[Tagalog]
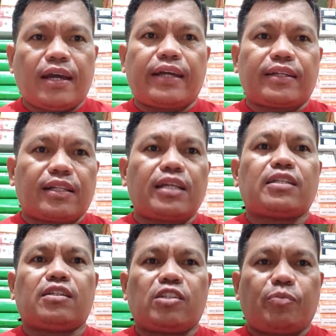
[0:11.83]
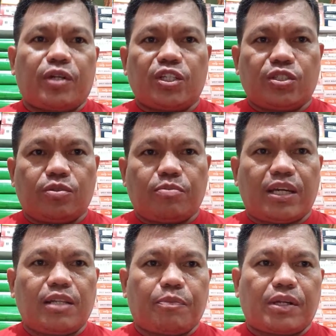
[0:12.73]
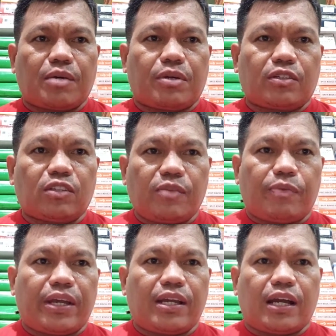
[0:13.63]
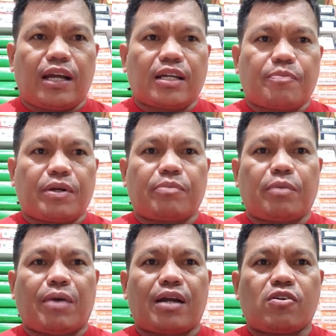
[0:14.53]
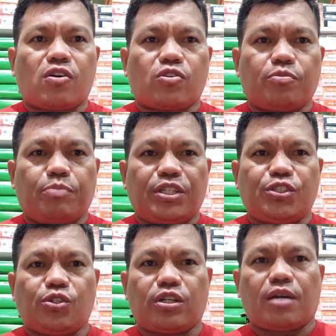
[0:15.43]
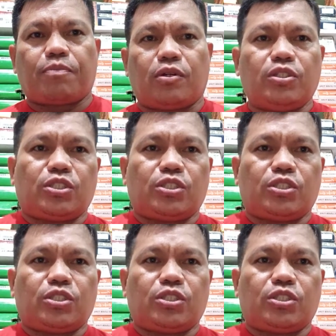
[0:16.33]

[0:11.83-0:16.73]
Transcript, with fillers: and click the notification bell para mag-notify ka kapag may bago akong video ng upload.